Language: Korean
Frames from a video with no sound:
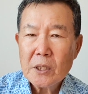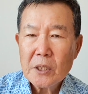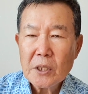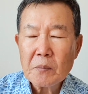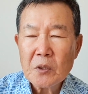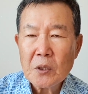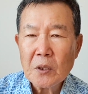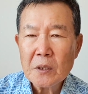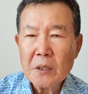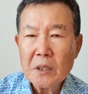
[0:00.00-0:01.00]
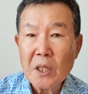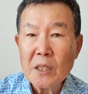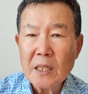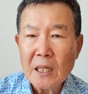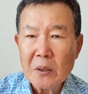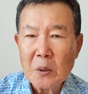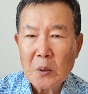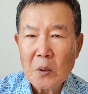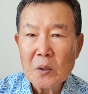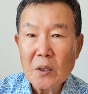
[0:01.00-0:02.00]
심지어는
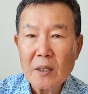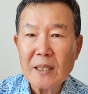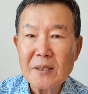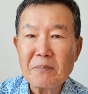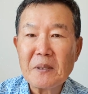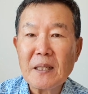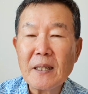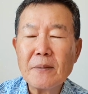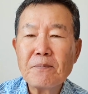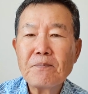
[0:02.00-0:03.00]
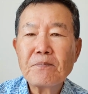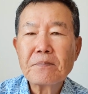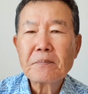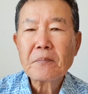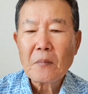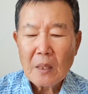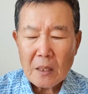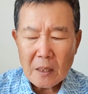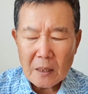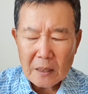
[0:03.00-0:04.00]
제자들도 떠났습니다.
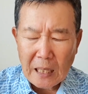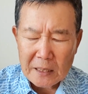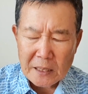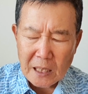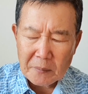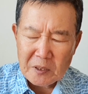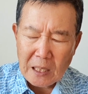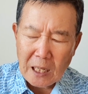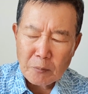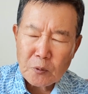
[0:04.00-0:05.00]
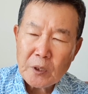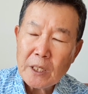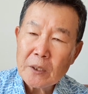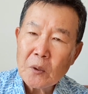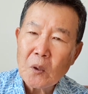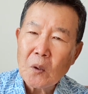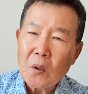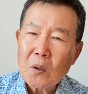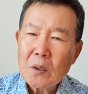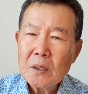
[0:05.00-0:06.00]
다른 사람은 다 부인해도
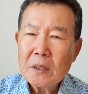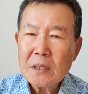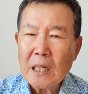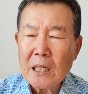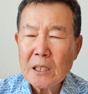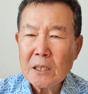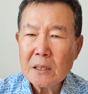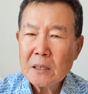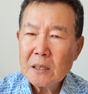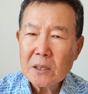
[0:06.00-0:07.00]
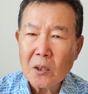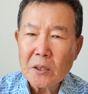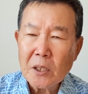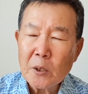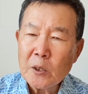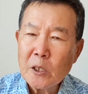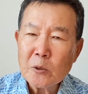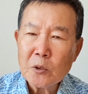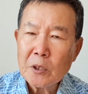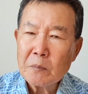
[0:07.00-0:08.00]
자기는 절대로
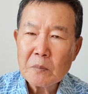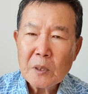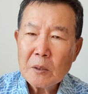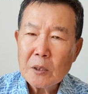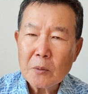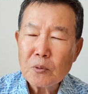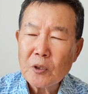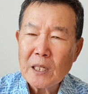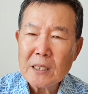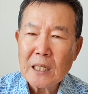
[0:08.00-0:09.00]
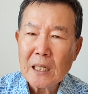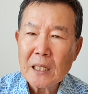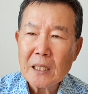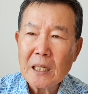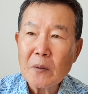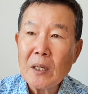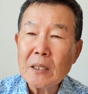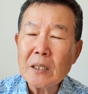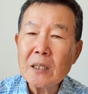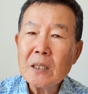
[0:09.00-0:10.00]
예수님 어, 부인하지 않겠다고
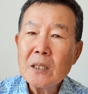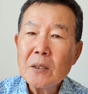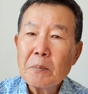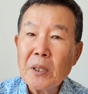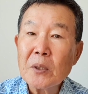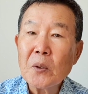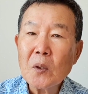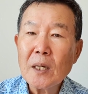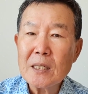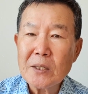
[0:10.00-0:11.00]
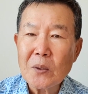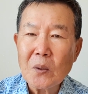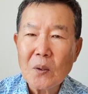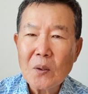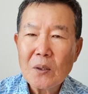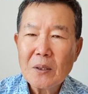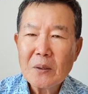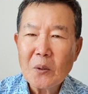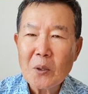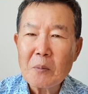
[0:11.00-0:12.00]
하던 베드로까지도
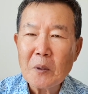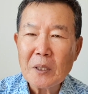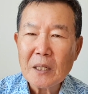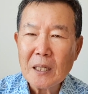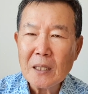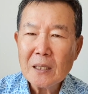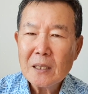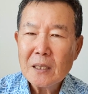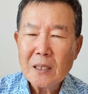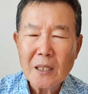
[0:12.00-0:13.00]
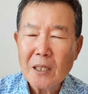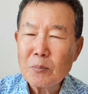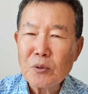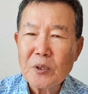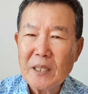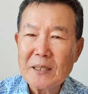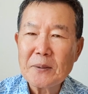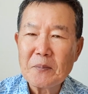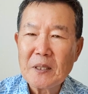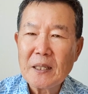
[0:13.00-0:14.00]
오늘 보니까 아, 부인했습니다.